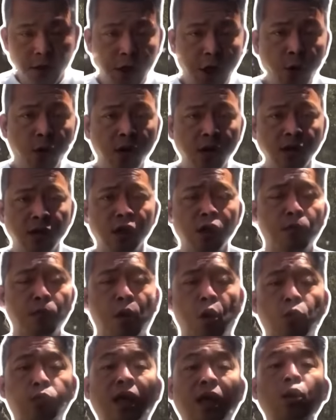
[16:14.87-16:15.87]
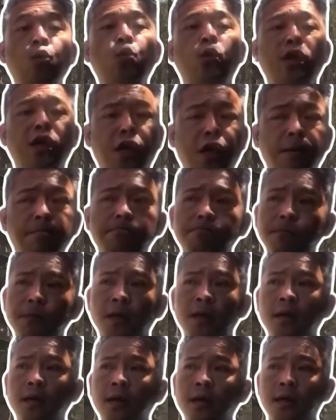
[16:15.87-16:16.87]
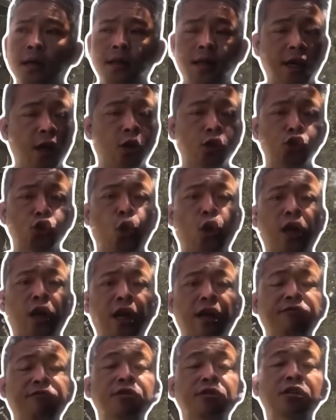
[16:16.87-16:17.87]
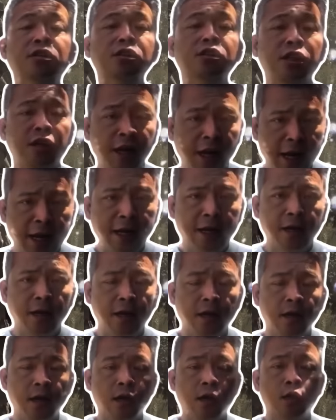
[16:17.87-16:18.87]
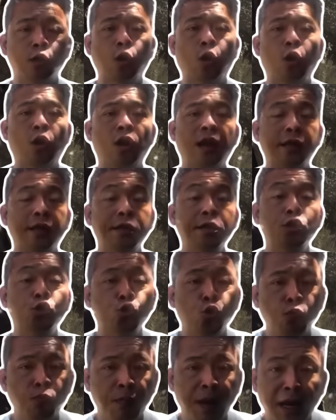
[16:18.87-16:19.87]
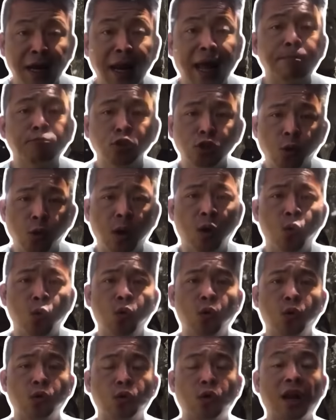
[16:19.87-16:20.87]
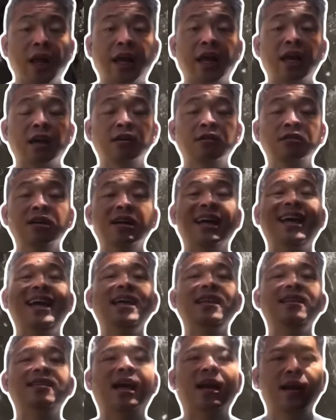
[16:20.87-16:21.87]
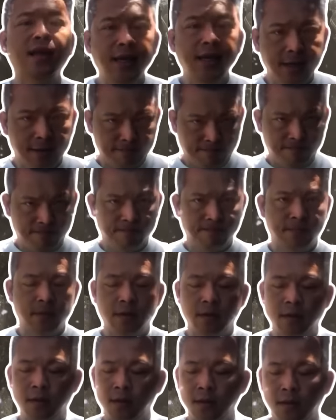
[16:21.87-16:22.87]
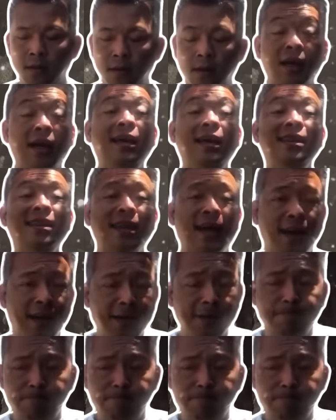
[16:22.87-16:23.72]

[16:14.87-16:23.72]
nếu hướng thứ một thấy nguy hiểm thì họ chọn cái phương hướng thứ hai đó là đi xuống miền Nam châu Âu đó là cái hướng Italy Italy